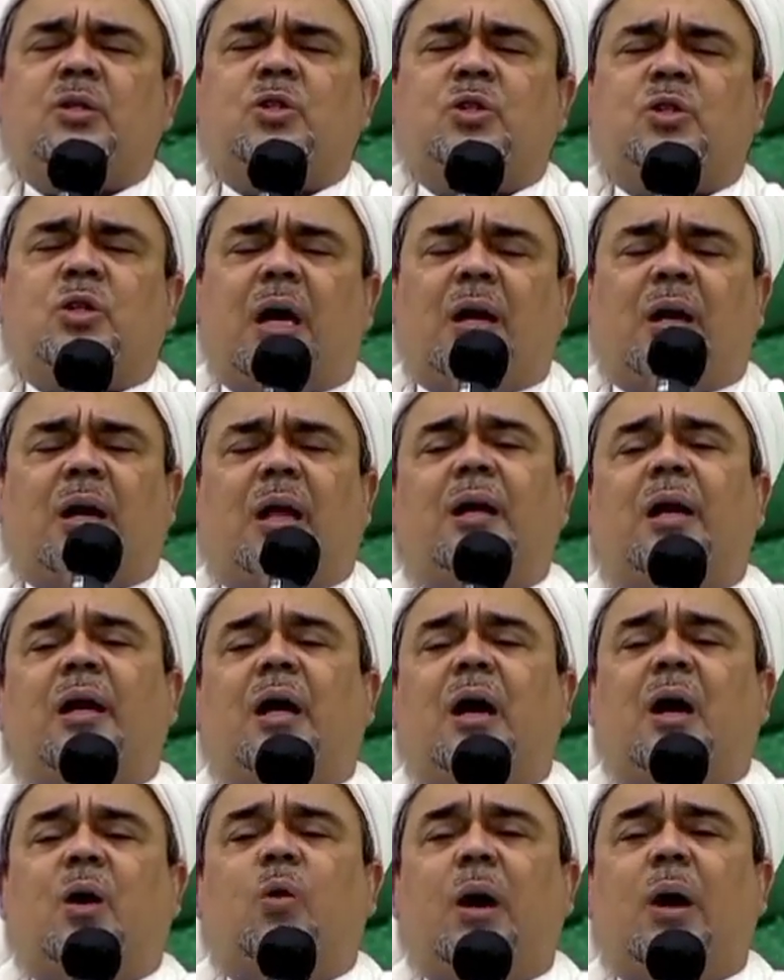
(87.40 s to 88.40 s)

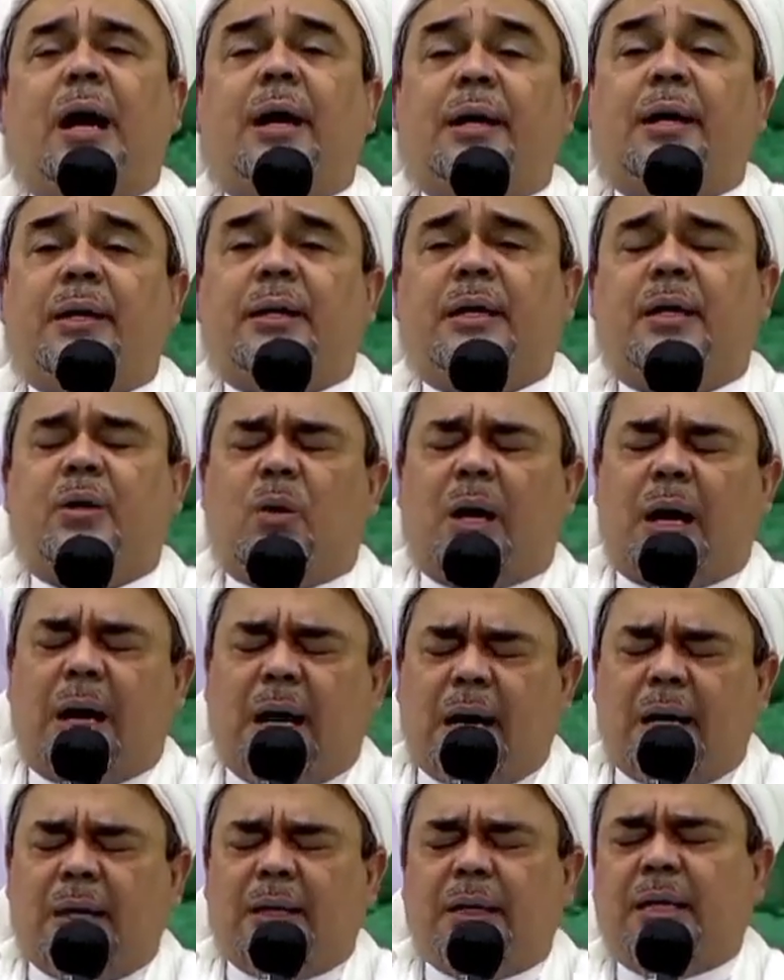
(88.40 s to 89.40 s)
sallallahu alaihi
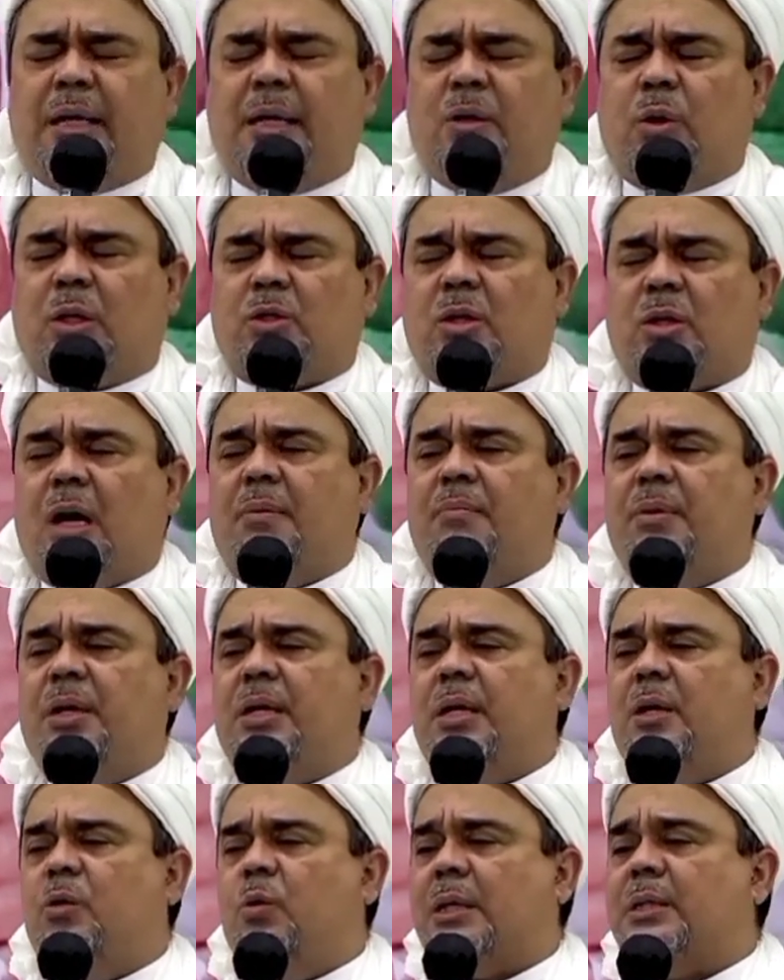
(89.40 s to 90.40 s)
wa alihi wa
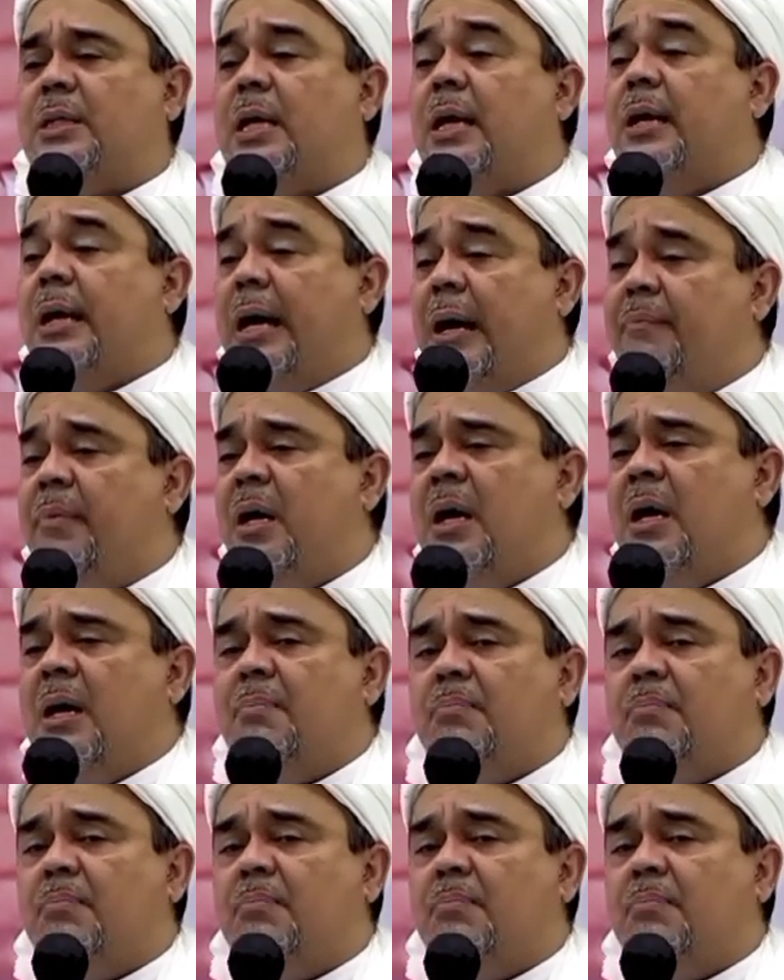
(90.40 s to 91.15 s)
sahbihi wasallam